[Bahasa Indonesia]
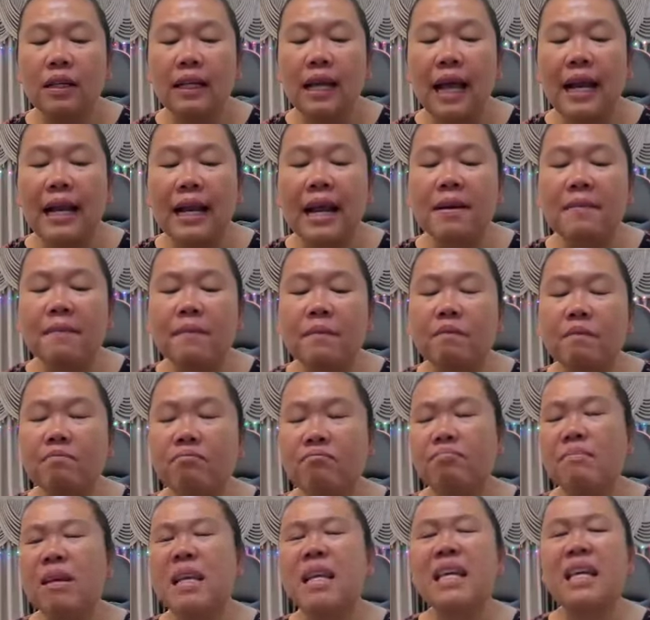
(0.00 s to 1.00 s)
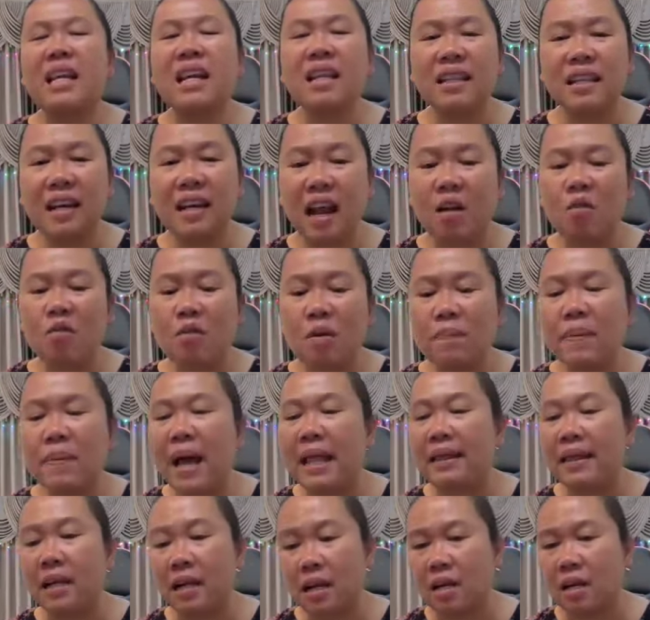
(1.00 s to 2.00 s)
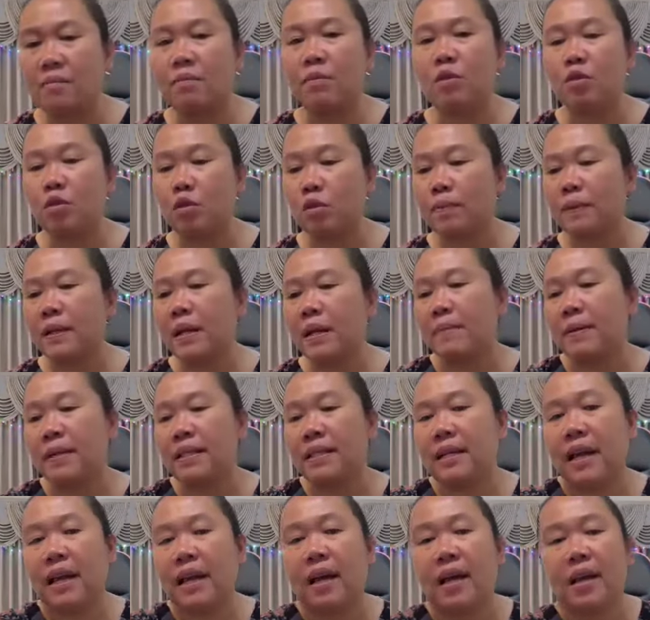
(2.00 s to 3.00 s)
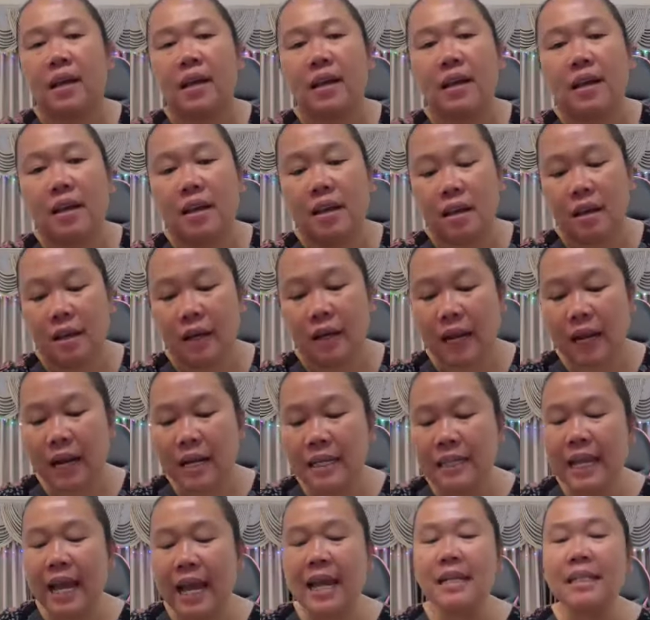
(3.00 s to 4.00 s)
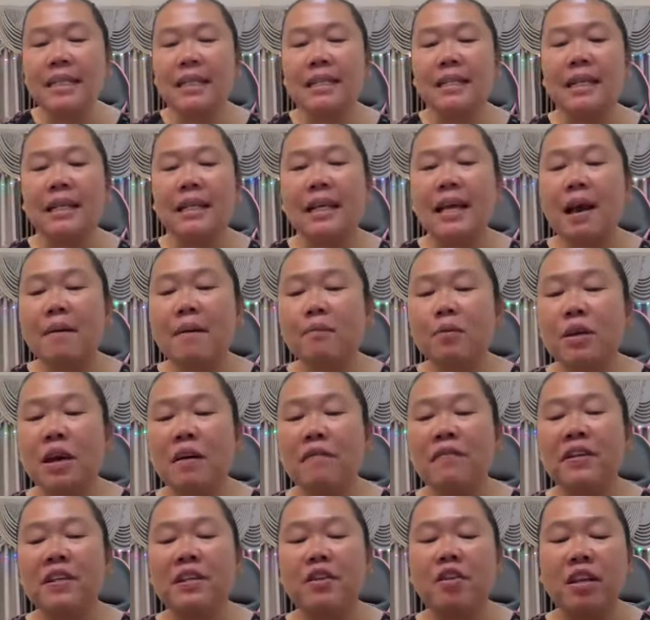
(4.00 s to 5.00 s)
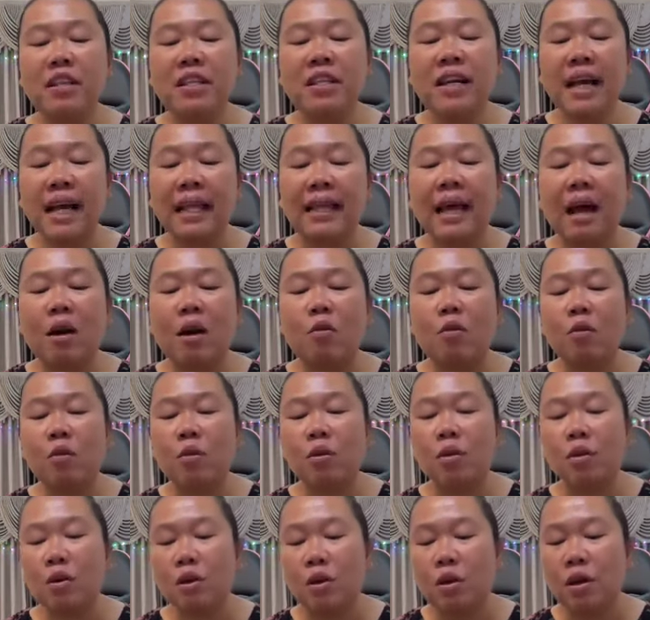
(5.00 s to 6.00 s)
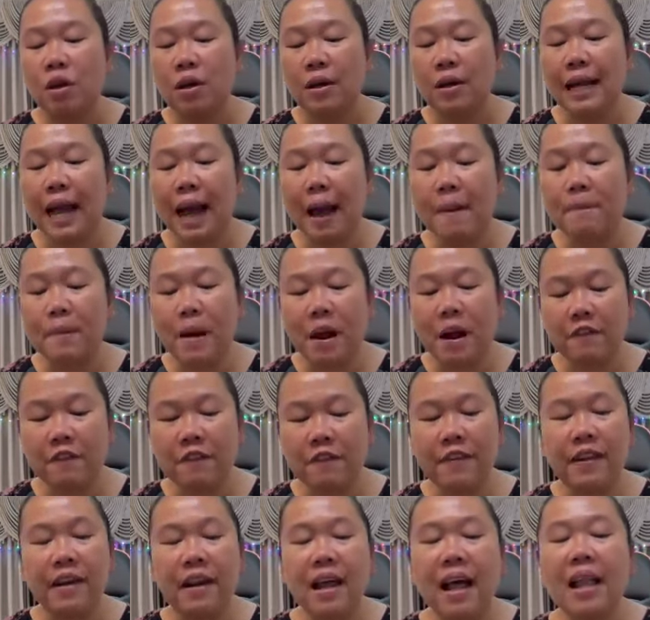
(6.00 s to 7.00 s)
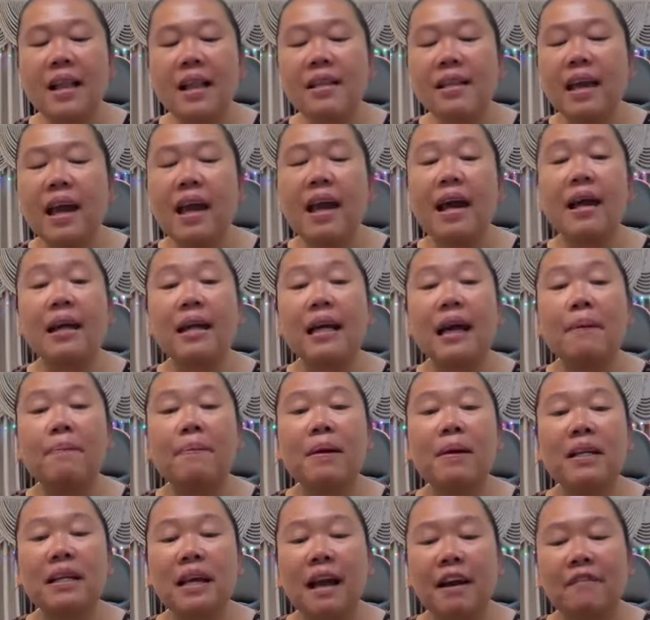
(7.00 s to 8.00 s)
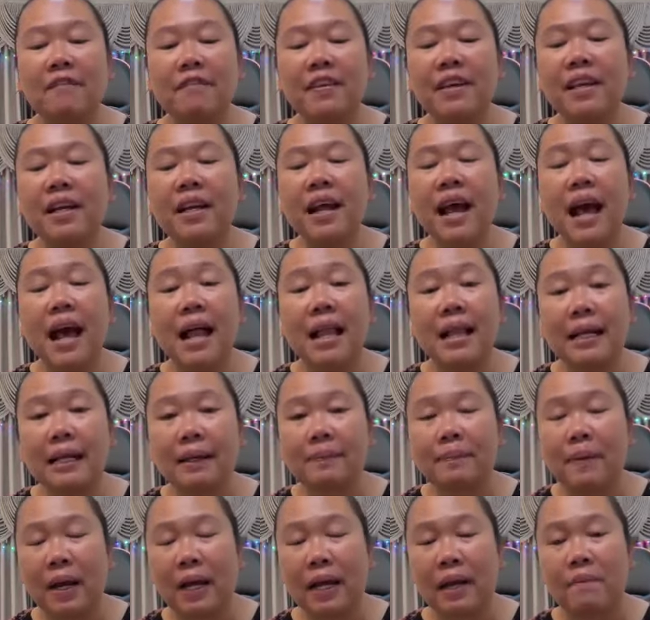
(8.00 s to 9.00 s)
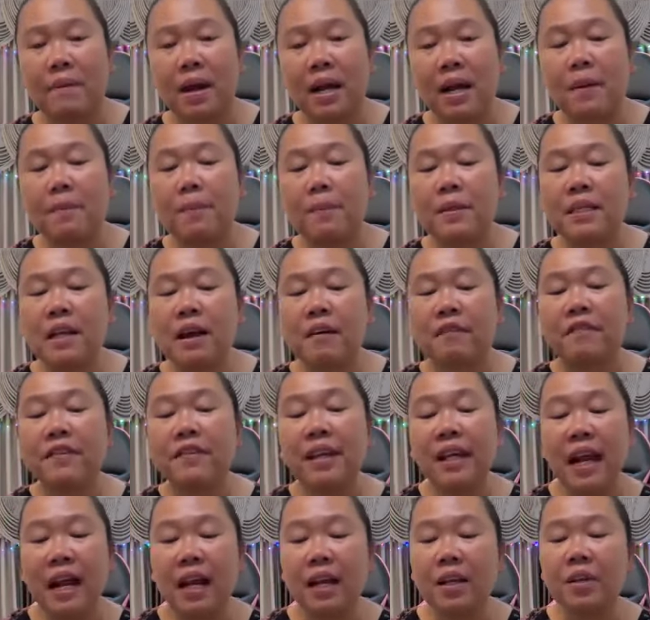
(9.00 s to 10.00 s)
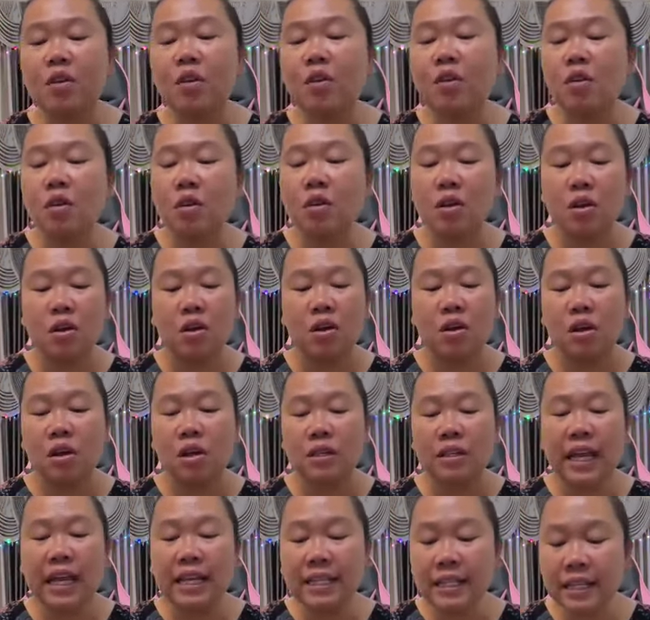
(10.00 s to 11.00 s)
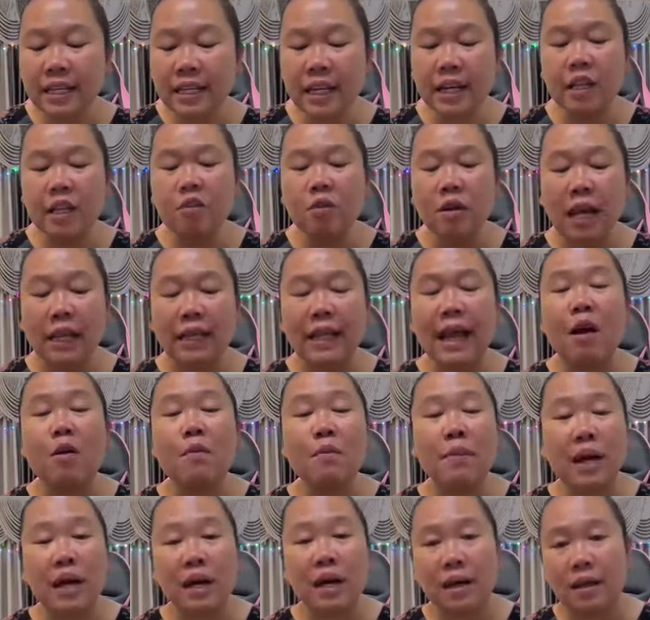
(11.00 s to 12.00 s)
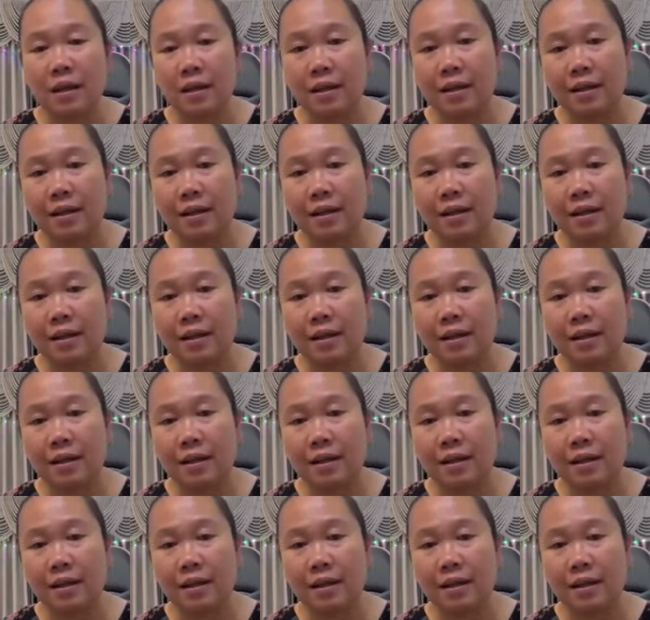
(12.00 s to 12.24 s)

kalian mikirnya terlalu kebanteran menurut pendapat saya. Karena saya sendiri yang punya video aja nggak tahu kapan viralnya, kapan nggak viral, bagaimana bisa viral itu saya sendiri itu nggak tahu mbak.